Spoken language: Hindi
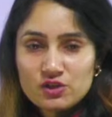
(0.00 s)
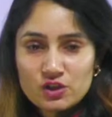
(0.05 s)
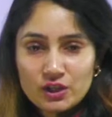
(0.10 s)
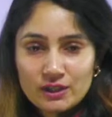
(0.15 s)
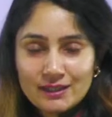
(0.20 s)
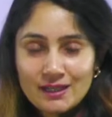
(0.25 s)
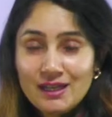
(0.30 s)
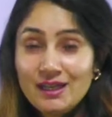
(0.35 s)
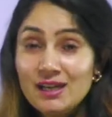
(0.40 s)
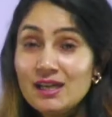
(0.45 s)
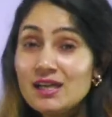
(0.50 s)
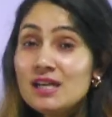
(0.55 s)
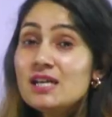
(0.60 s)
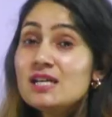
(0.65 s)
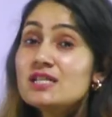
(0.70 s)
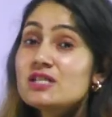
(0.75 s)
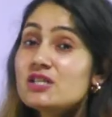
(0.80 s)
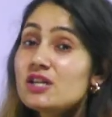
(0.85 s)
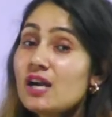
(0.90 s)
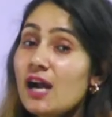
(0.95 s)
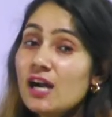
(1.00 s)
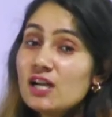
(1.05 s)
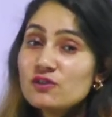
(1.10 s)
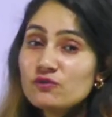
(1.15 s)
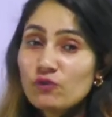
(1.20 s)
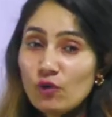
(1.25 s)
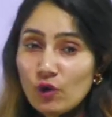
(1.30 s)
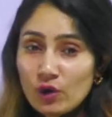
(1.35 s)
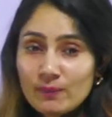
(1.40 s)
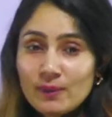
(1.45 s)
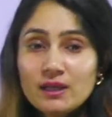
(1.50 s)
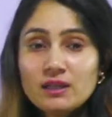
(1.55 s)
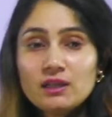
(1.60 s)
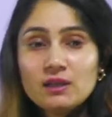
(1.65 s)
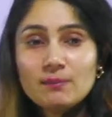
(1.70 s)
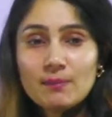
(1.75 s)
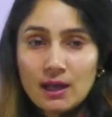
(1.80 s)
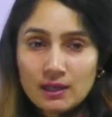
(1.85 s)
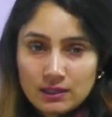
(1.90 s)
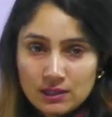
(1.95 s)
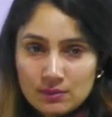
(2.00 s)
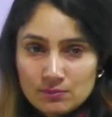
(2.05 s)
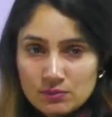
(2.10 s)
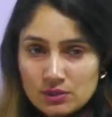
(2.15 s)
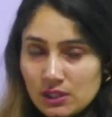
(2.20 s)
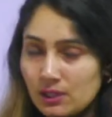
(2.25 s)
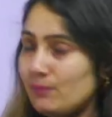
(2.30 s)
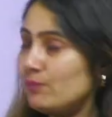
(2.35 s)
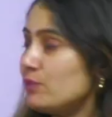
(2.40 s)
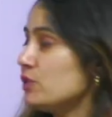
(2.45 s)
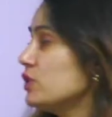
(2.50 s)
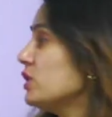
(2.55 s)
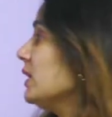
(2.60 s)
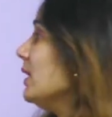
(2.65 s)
जाता है ट्रांसफॉर्मर के माध्यम से ठीक